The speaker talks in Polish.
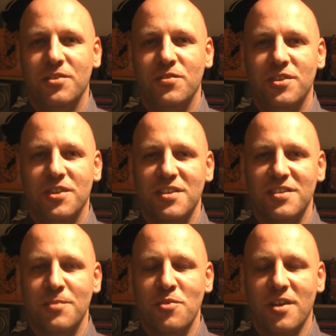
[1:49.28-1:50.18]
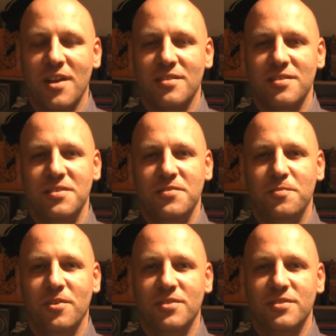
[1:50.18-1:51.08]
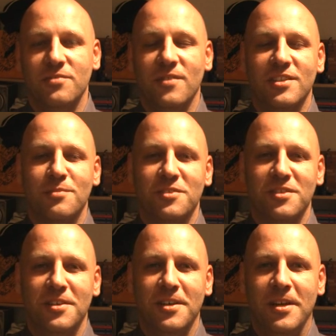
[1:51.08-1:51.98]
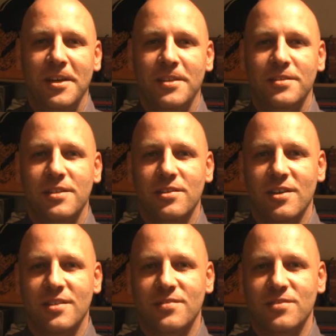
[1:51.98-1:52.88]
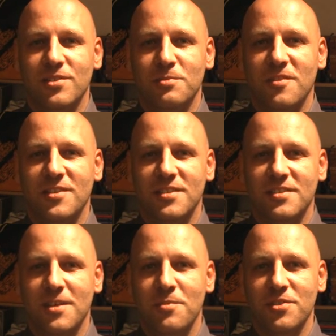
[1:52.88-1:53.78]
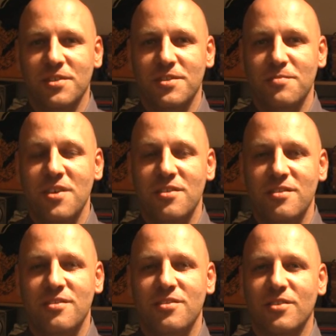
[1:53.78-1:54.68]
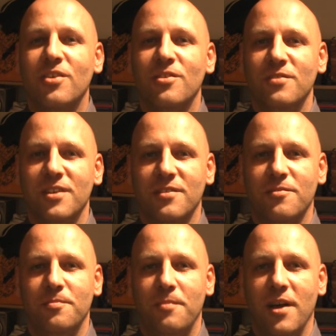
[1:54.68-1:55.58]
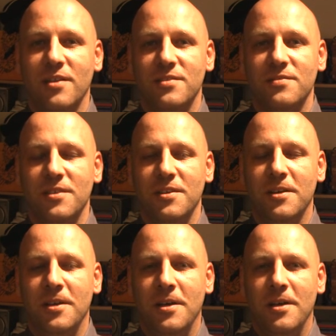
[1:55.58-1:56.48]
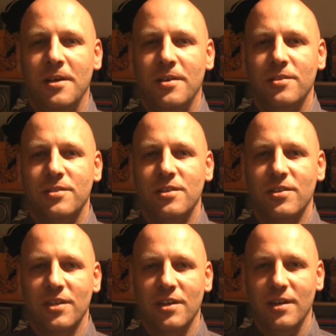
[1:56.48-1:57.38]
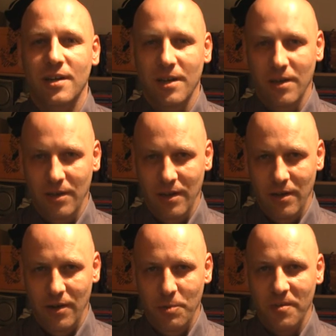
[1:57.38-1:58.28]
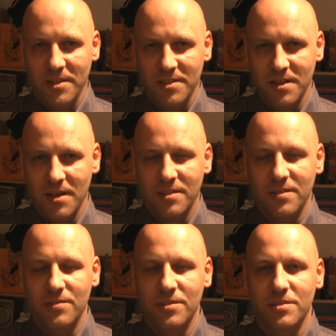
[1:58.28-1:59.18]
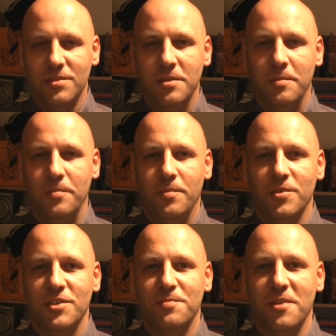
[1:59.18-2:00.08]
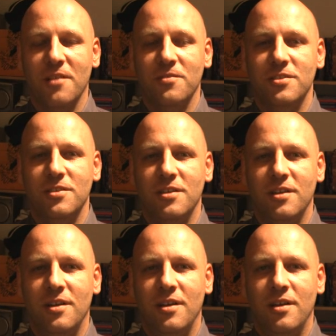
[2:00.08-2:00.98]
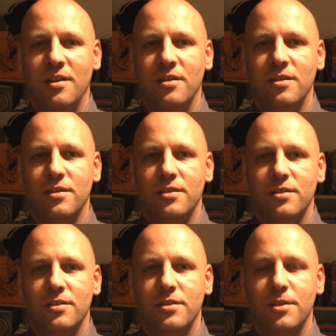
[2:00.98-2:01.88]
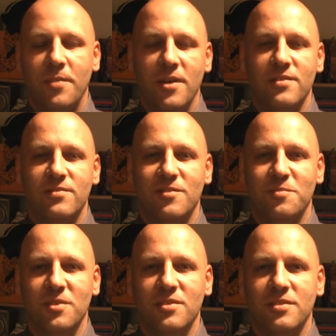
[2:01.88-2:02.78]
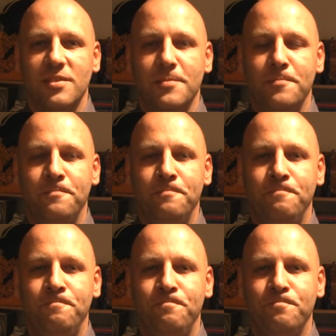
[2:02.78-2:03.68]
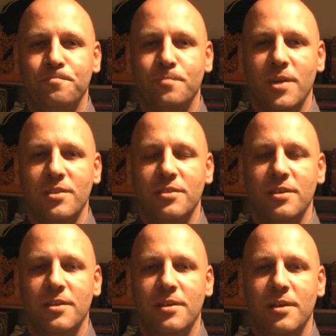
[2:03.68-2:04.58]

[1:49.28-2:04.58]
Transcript: ćwiczenie z demokracji w Polsce. Uważam, że tylko aktywność obywatelska może zmienić cokolwiek w państwie. Tylko ta obywatelska aktywność może sprawić, że państwo w Polsce będzie